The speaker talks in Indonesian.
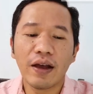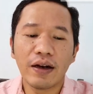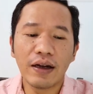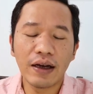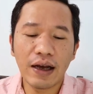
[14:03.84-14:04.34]

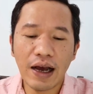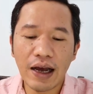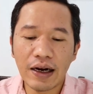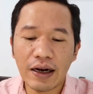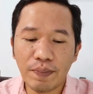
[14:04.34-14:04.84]

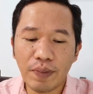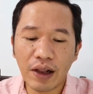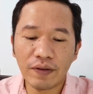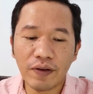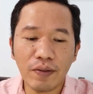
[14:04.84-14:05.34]
dengan
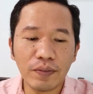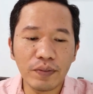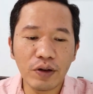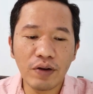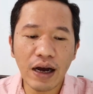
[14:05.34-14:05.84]
platform
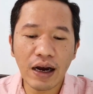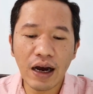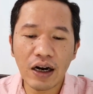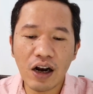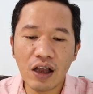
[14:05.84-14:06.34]

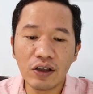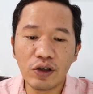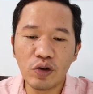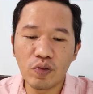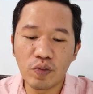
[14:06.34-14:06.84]
menggunakan
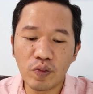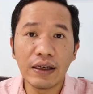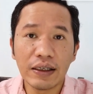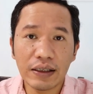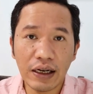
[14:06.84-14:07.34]
Zoom.
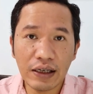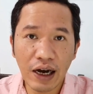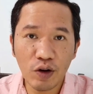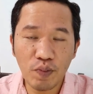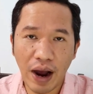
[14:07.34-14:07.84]
Jadi
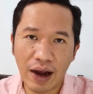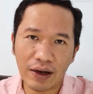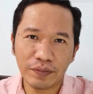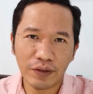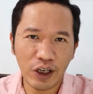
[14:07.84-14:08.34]
jangan lupa
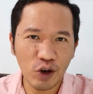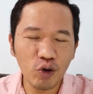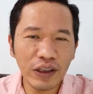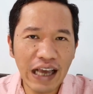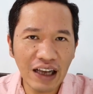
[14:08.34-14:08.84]

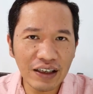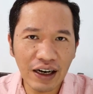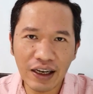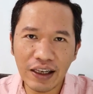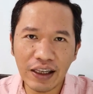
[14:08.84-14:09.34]
ikuti
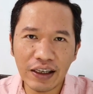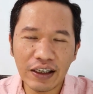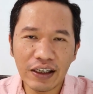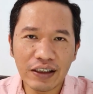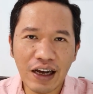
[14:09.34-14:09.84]
acara ini,
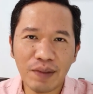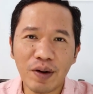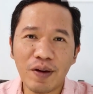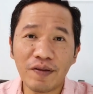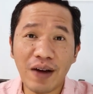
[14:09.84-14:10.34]
sangat
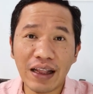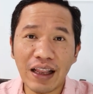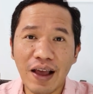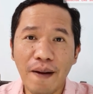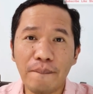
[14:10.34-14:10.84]
bermanfaat
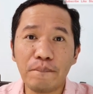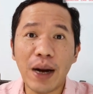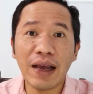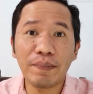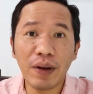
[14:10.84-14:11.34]

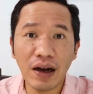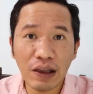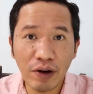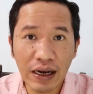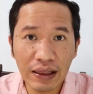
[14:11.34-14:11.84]
baik
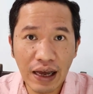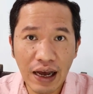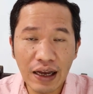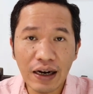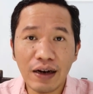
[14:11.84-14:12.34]
pengetahuan
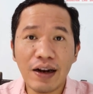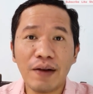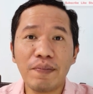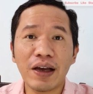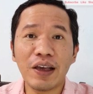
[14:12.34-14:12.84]
kita
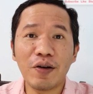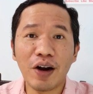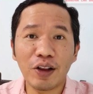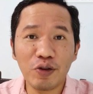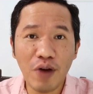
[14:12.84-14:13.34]
dan bagi
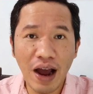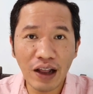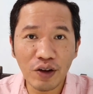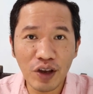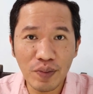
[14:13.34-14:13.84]
orang tua
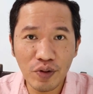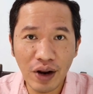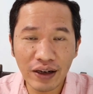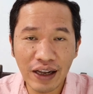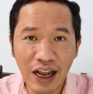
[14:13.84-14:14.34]
atau ibu
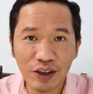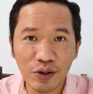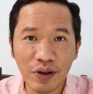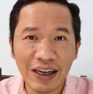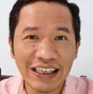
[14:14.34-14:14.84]
yang
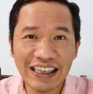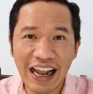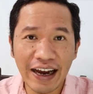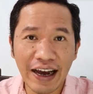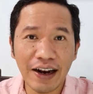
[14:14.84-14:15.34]
langsung
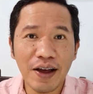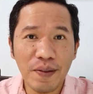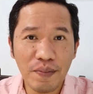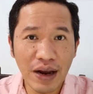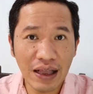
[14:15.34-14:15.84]
silakan
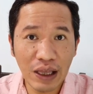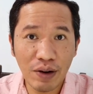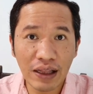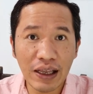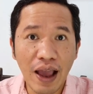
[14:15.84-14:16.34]
mana tahu
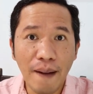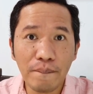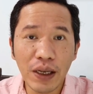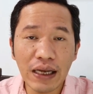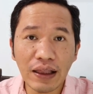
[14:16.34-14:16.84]
nanti
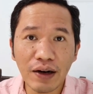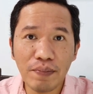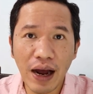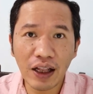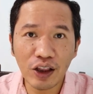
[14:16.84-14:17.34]
bisa
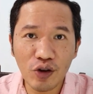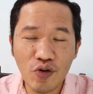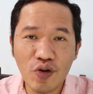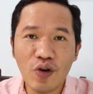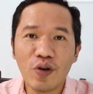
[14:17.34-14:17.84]

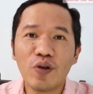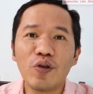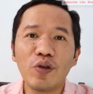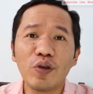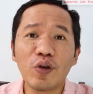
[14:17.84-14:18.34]
terbantu
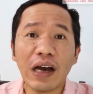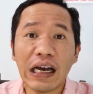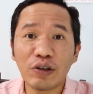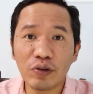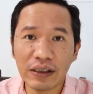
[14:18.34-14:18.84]
untuk
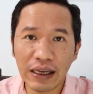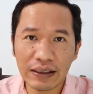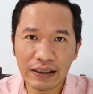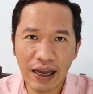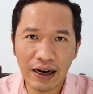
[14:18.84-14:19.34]

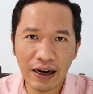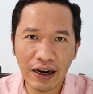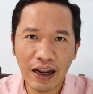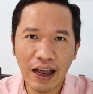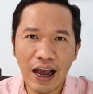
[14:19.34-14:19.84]
kesuksesan
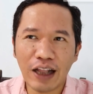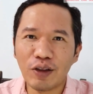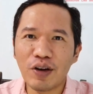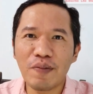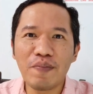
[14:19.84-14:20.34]

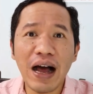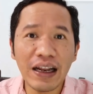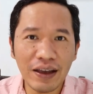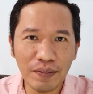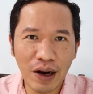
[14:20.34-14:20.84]
atau
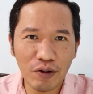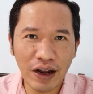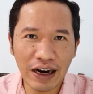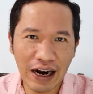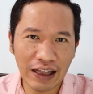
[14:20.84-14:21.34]
kembali
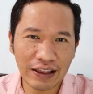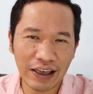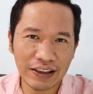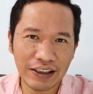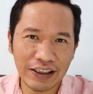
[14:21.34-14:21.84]
melakukan
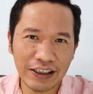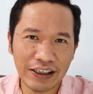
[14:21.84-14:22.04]
relaksasi.